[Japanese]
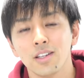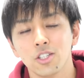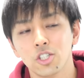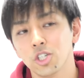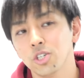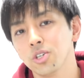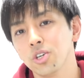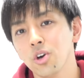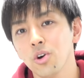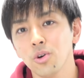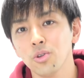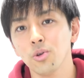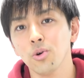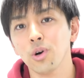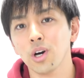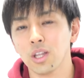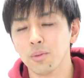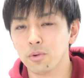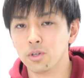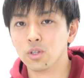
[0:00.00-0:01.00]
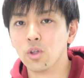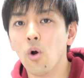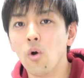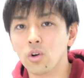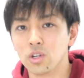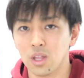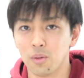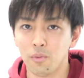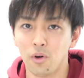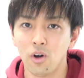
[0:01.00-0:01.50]
授業動画でも
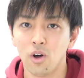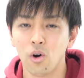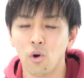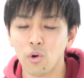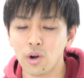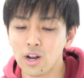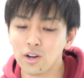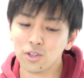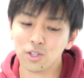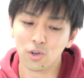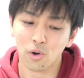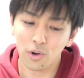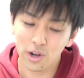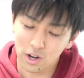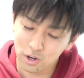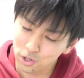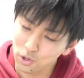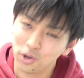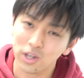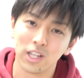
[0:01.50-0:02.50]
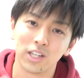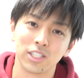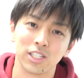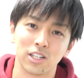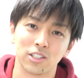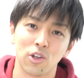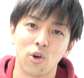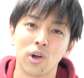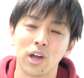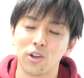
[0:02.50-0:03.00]
トークでも、俺の動画だけじゃ
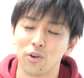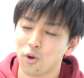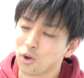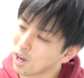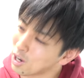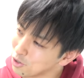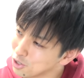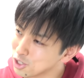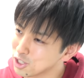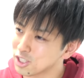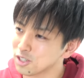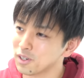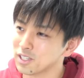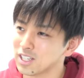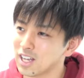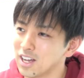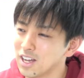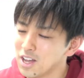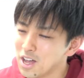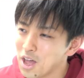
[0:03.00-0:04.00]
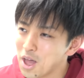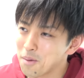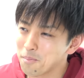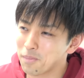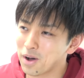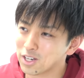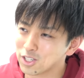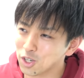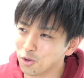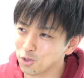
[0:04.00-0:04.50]
なくて他の YouTuber さん
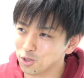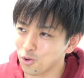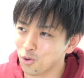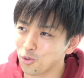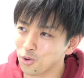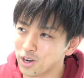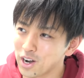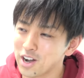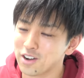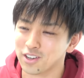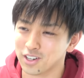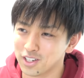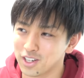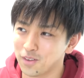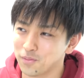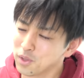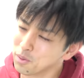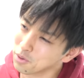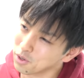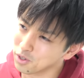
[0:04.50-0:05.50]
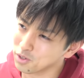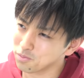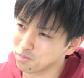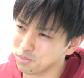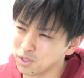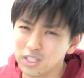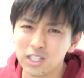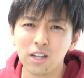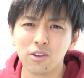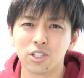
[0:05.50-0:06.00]
巻き込むと怒られるかな。でも
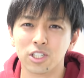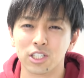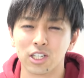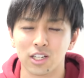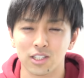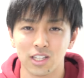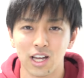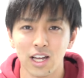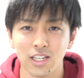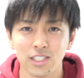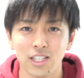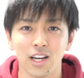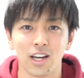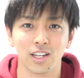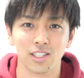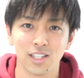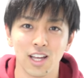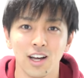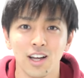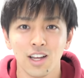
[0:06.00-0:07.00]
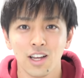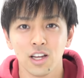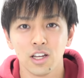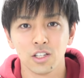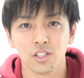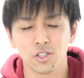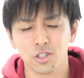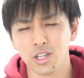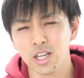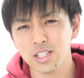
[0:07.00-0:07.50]
みんなの時間大事だからさ、
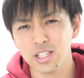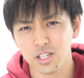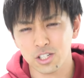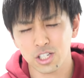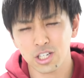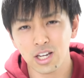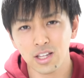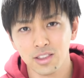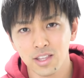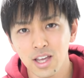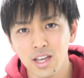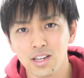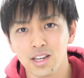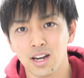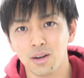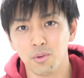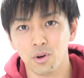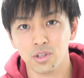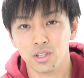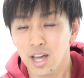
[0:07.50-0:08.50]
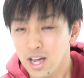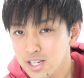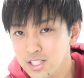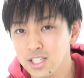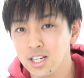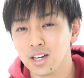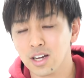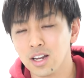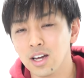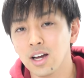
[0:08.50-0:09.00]
受験生時間ないから、もう大事
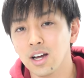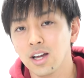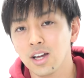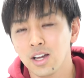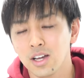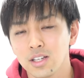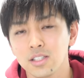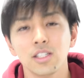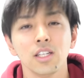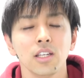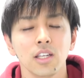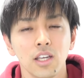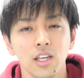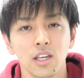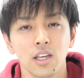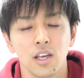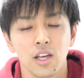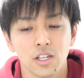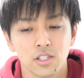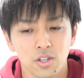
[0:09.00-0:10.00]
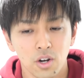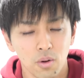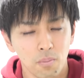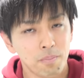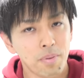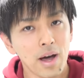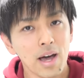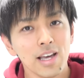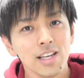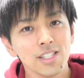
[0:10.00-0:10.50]
だから、ぜひその
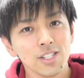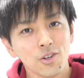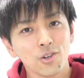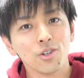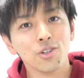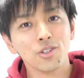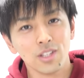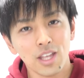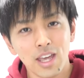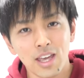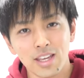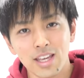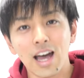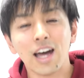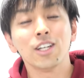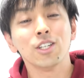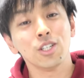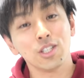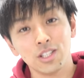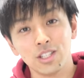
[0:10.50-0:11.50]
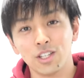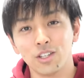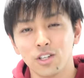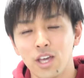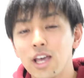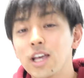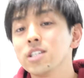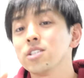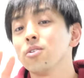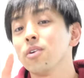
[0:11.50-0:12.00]
倍速でやるってい
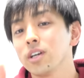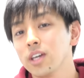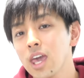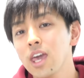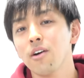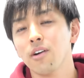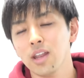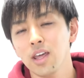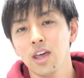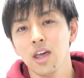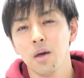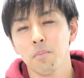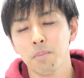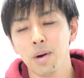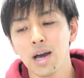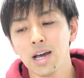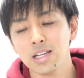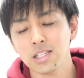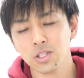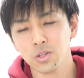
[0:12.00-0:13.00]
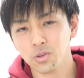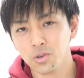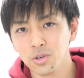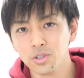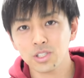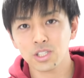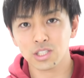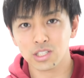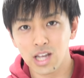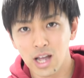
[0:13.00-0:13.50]
う映像系をね、倍速
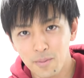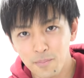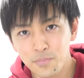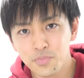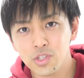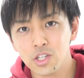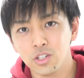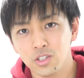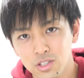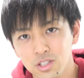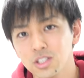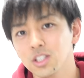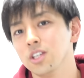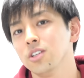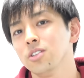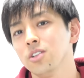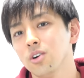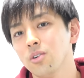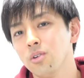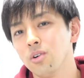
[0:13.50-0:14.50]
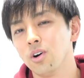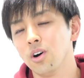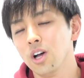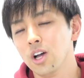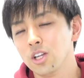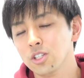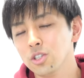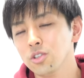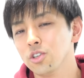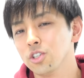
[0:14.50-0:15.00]
を使うっていうのを
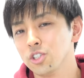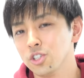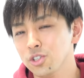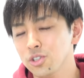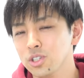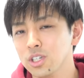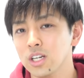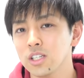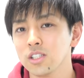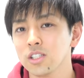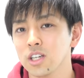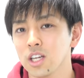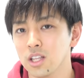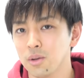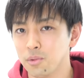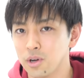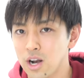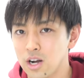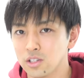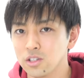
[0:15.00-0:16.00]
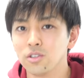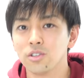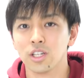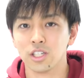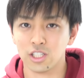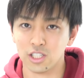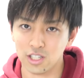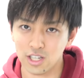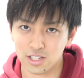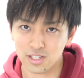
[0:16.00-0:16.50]
ちょっと習慣づけてもらえると
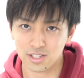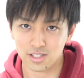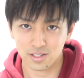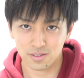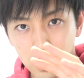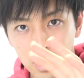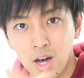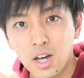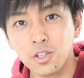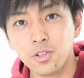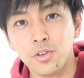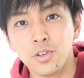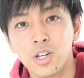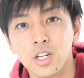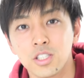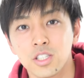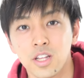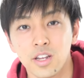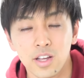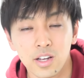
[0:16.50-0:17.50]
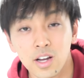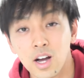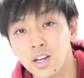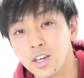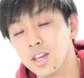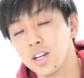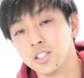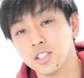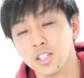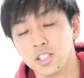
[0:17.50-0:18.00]
嬉しいです。はい、という感じでね、
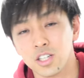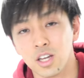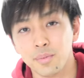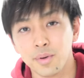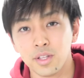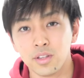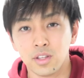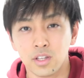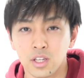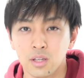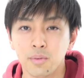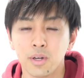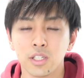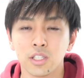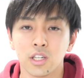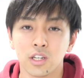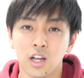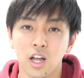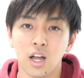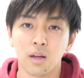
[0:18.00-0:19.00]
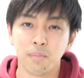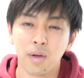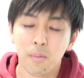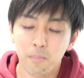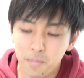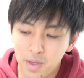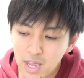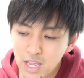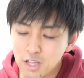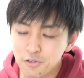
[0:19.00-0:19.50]
駆け足で喋ってきましたが、
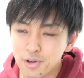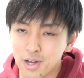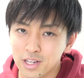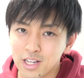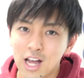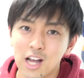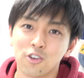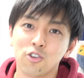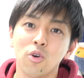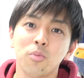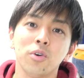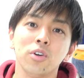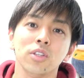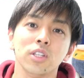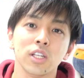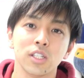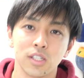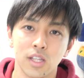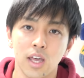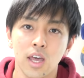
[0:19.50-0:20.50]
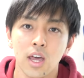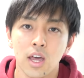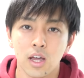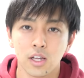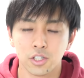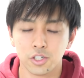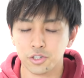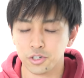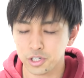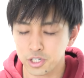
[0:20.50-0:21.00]
メインは過去問ですね。
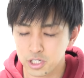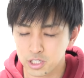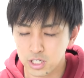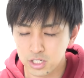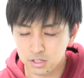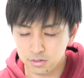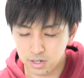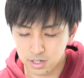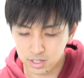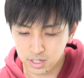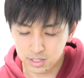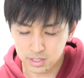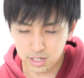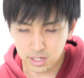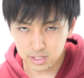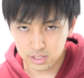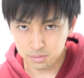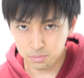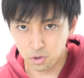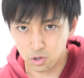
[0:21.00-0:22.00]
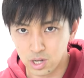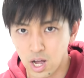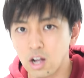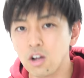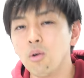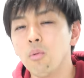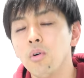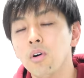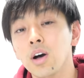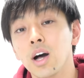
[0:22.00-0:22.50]
11月は必ずもう過
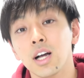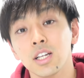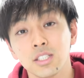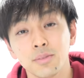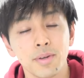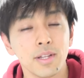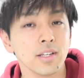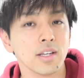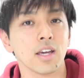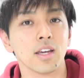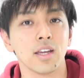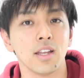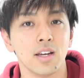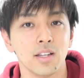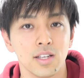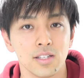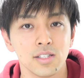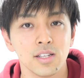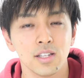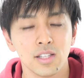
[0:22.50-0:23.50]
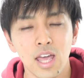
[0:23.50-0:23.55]
去問を始めなきゃいけないです。